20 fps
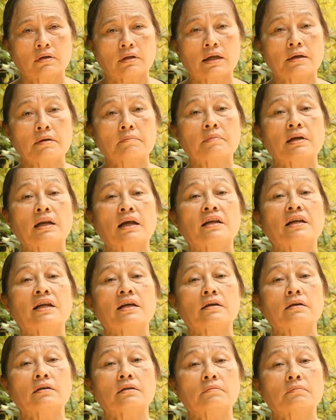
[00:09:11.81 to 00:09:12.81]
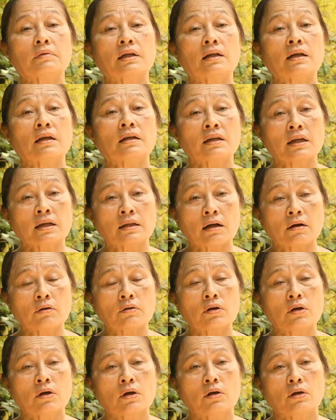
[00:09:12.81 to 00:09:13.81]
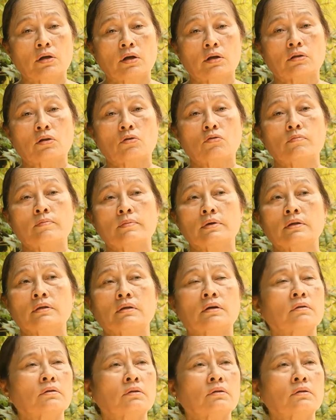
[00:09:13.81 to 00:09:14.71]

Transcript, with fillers: để mình anh đi mình đi đây đâu thì tôi mới